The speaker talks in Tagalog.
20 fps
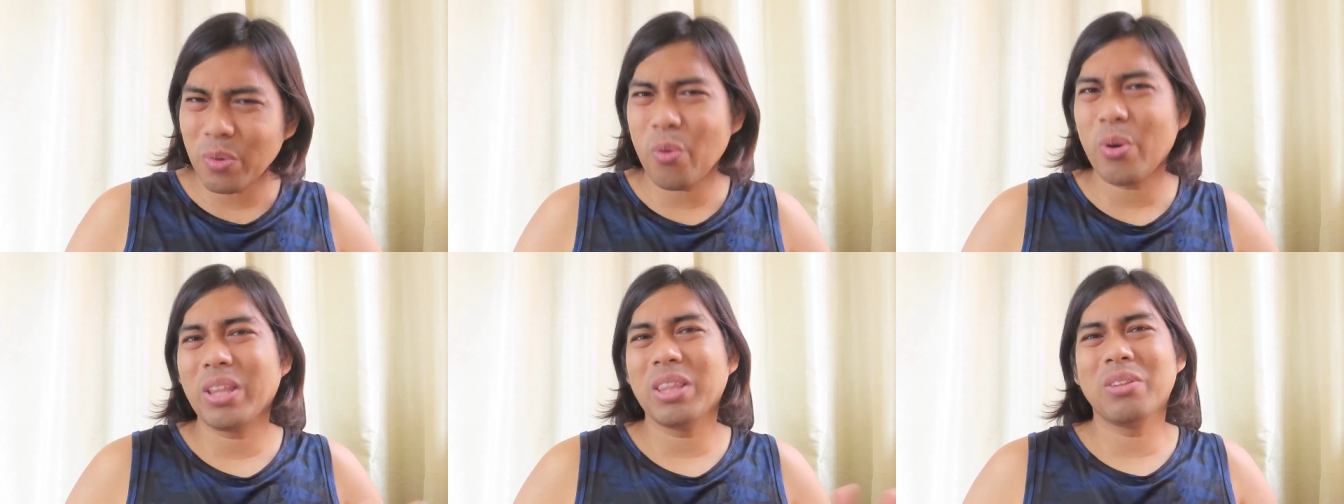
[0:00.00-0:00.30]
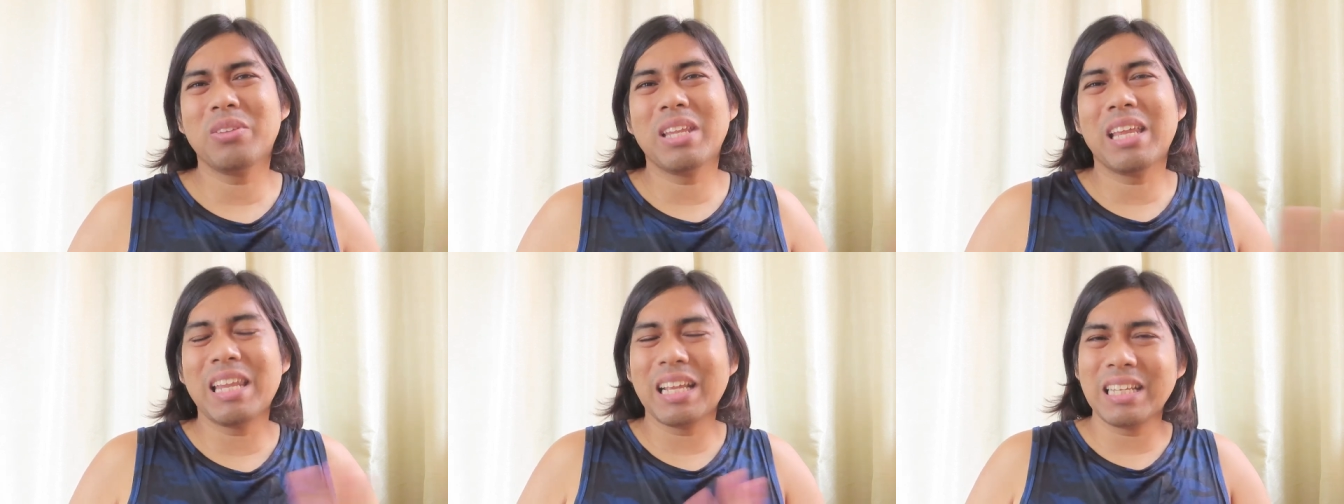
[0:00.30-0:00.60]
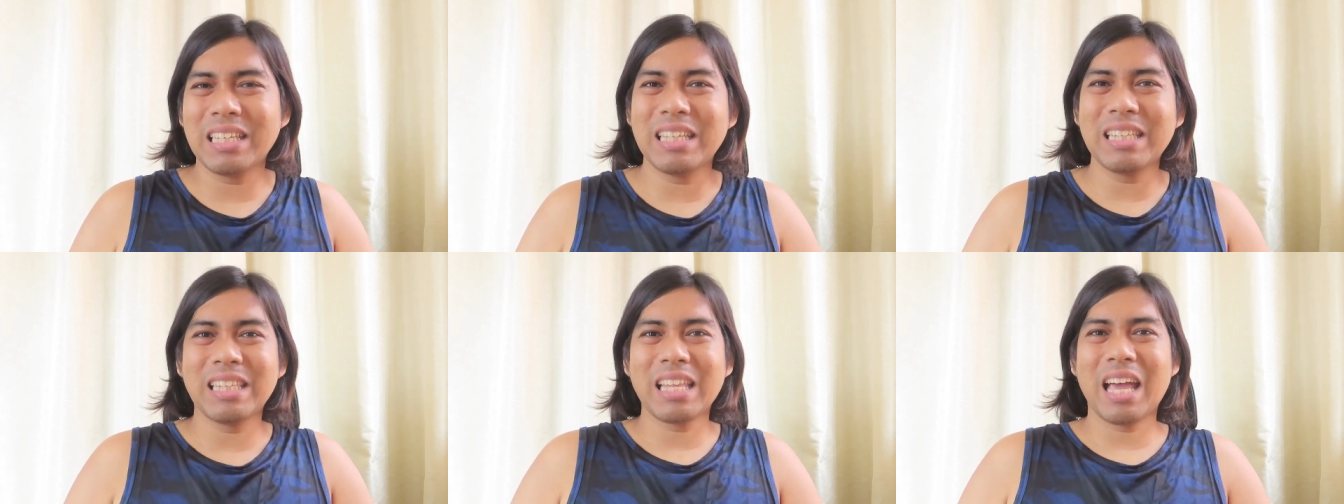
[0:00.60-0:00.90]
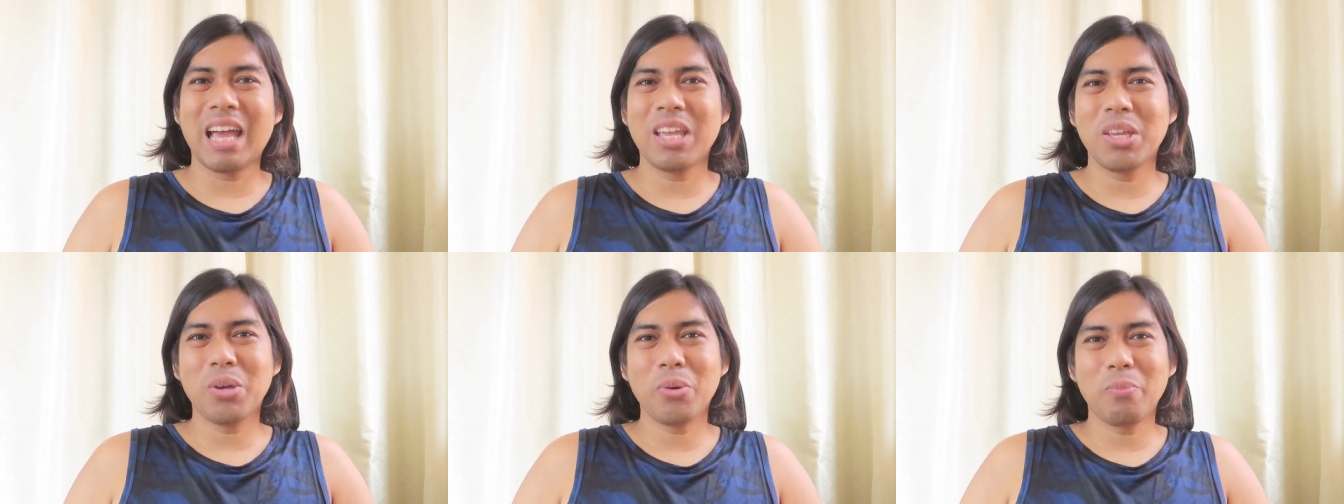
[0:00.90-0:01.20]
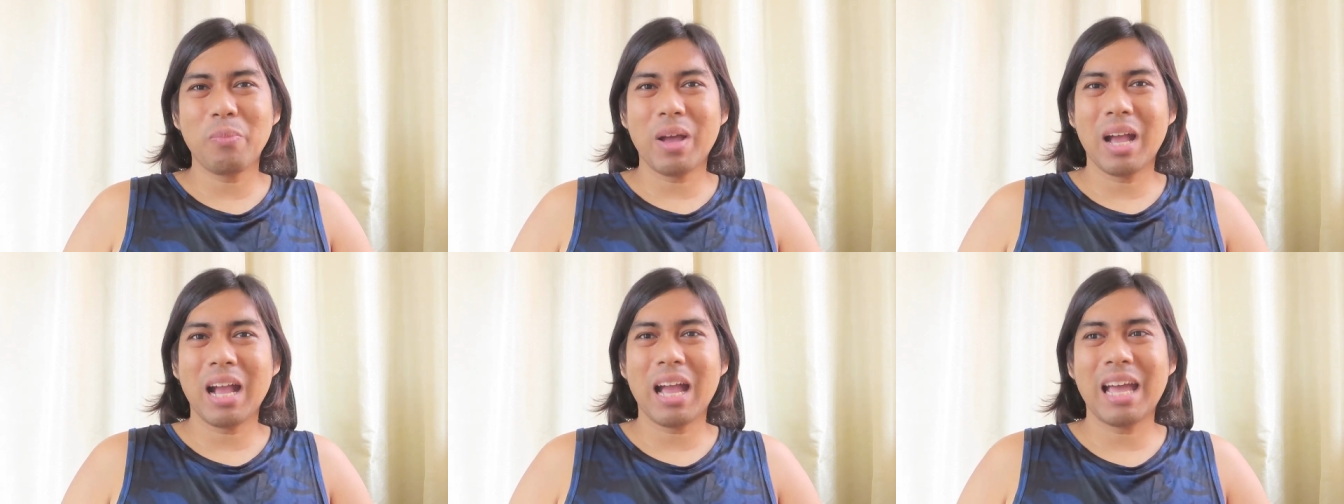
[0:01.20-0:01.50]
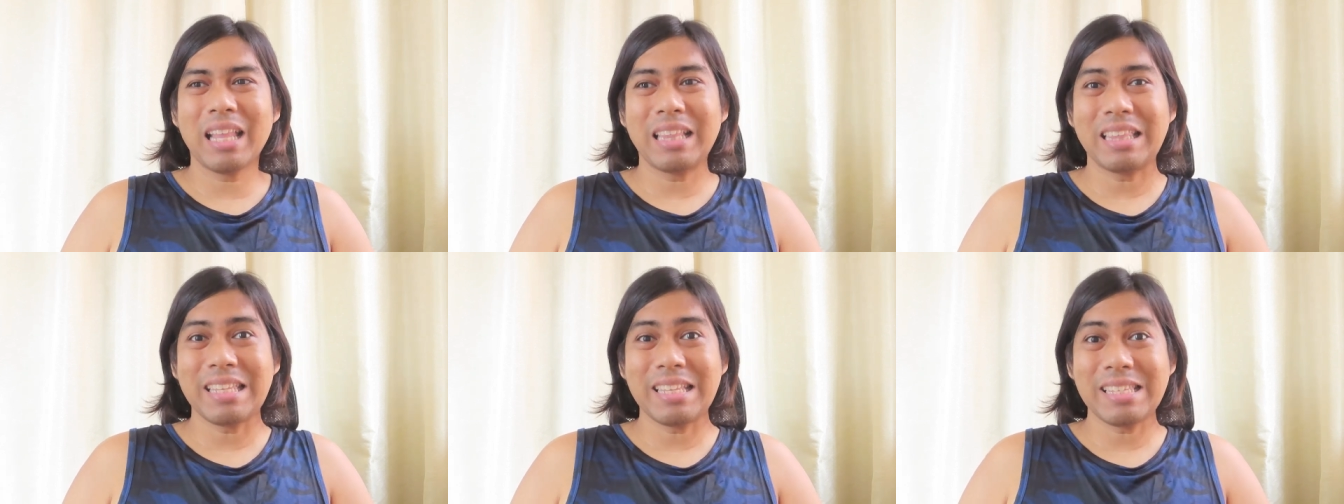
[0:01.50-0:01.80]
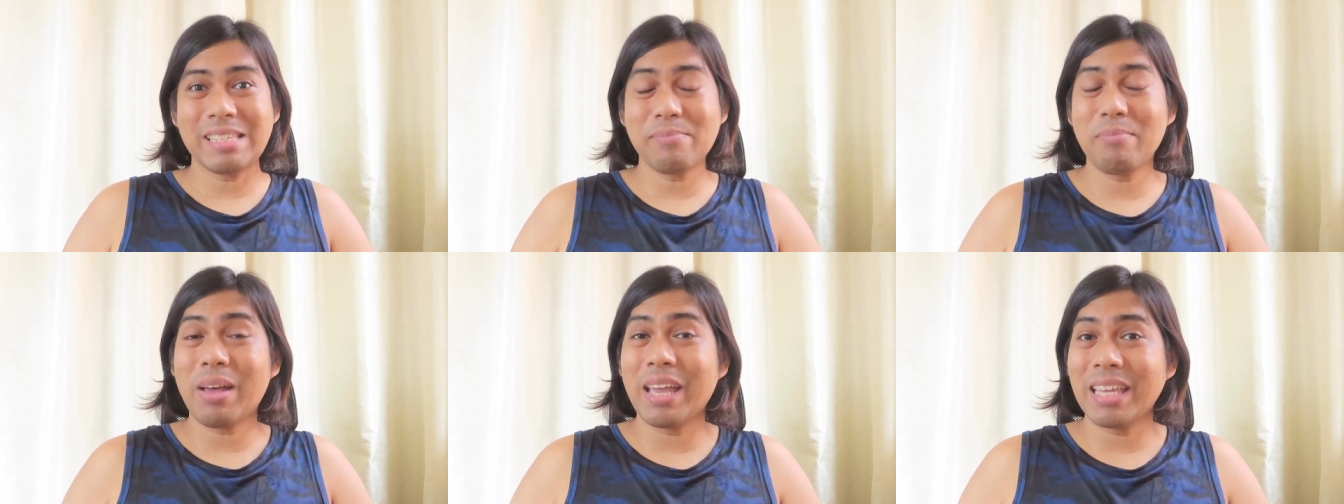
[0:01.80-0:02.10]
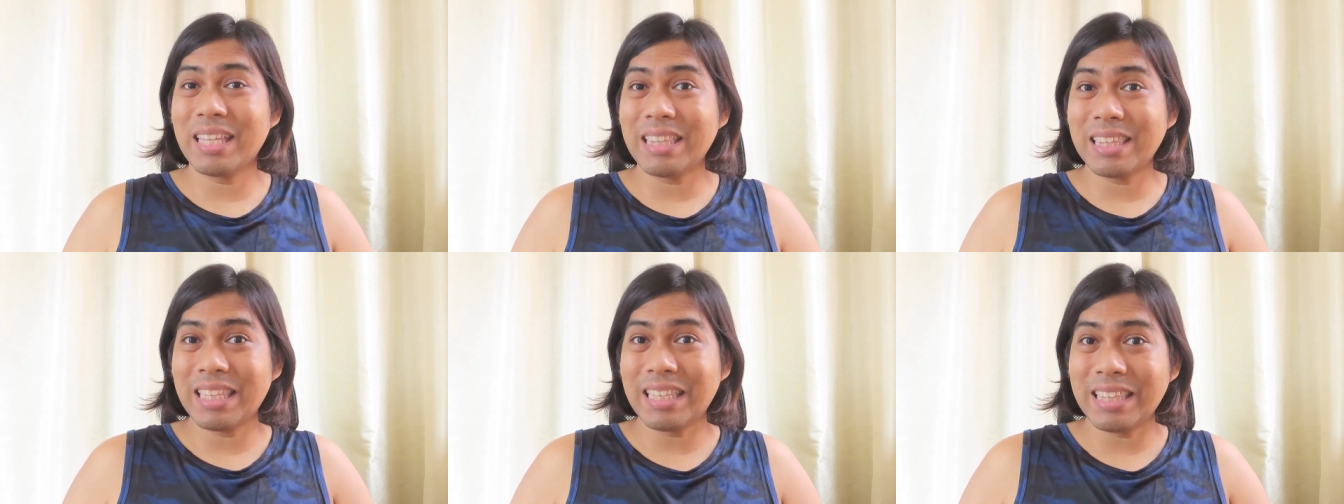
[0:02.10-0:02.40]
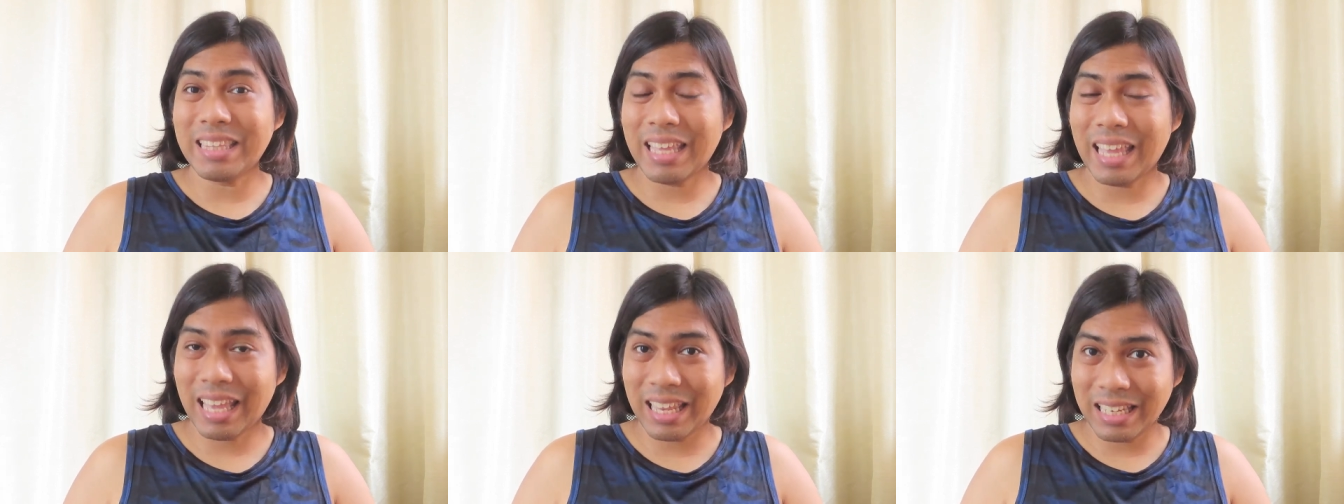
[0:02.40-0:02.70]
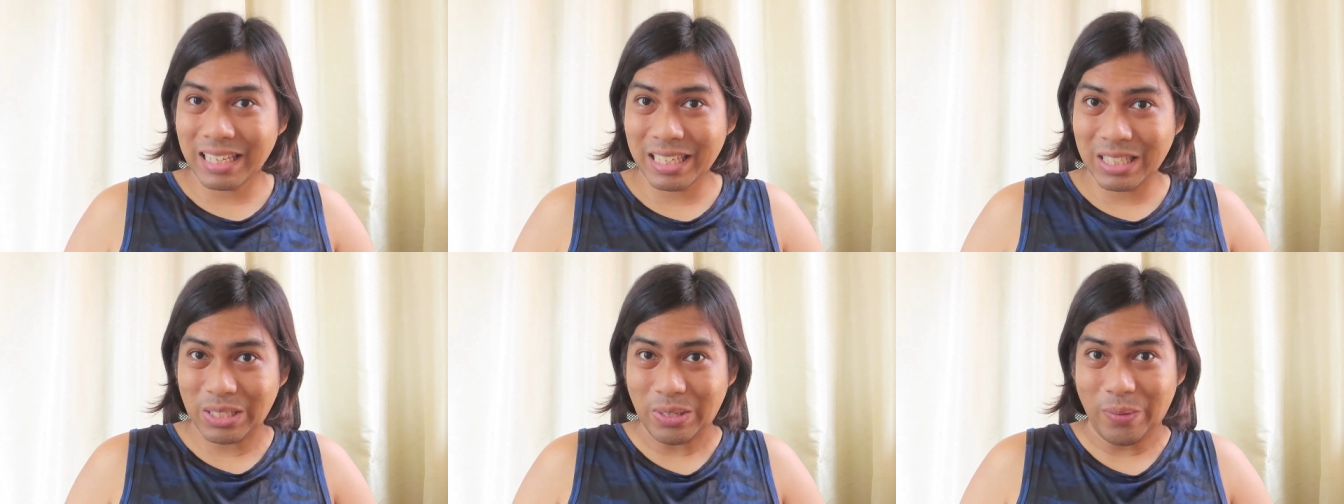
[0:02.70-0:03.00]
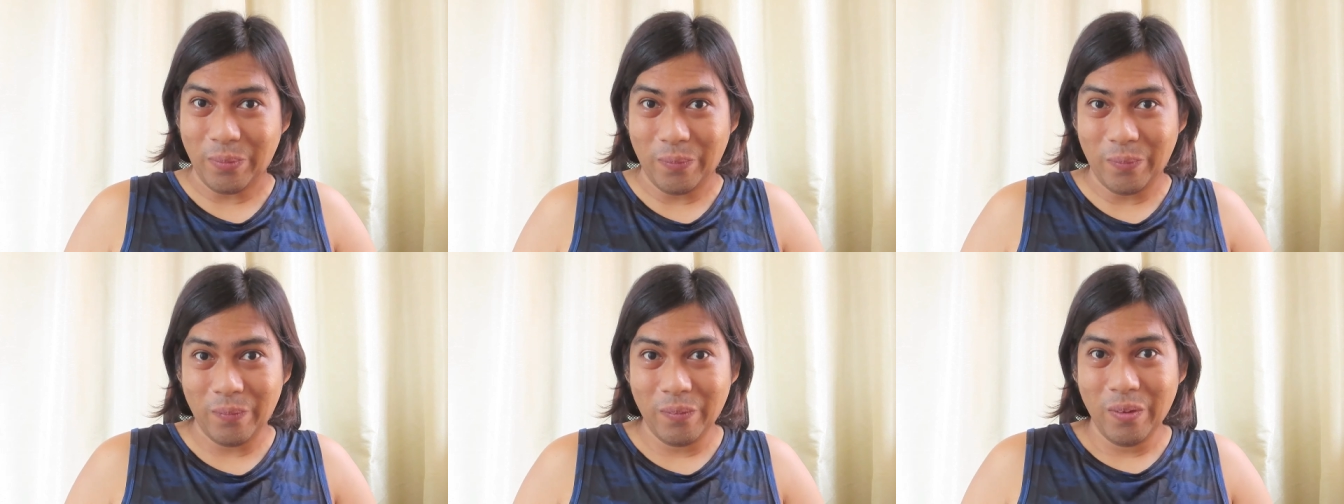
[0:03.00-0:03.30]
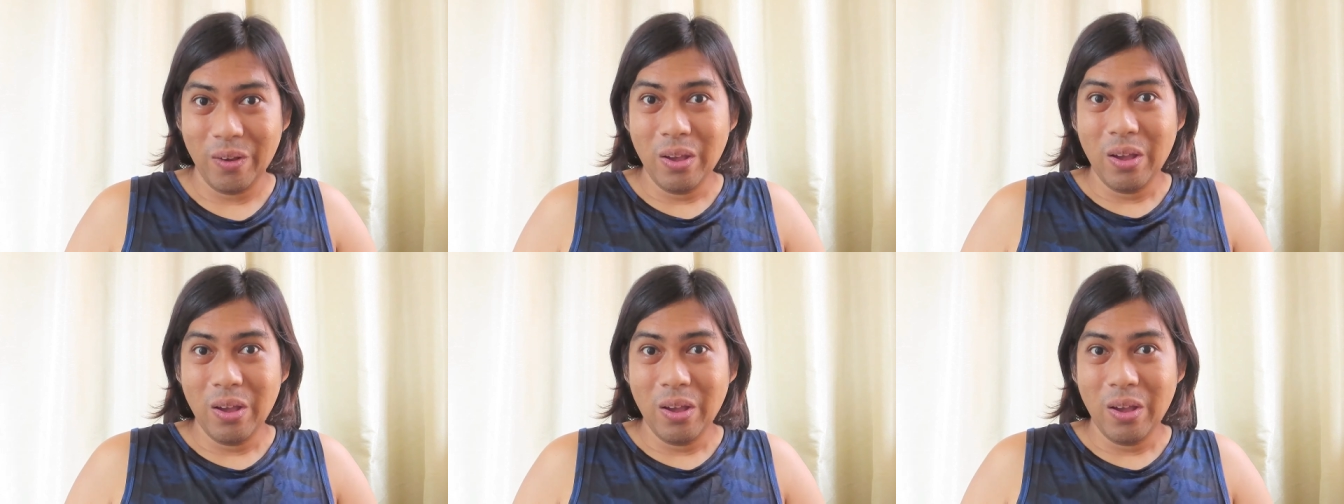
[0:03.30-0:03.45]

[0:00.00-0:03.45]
Kwento na lang din tayo para at least maintindihan ninyo